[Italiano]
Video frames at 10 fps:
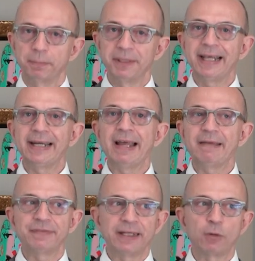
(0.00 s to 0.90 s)

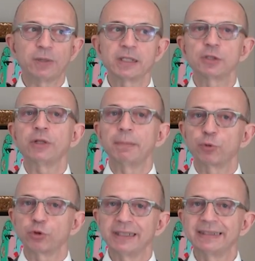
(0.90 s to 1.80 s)
PDNF, che ha un'azione
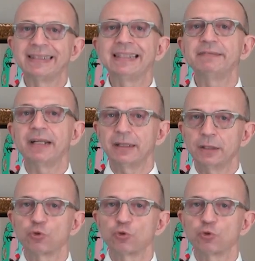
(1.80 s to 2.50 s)
protettiva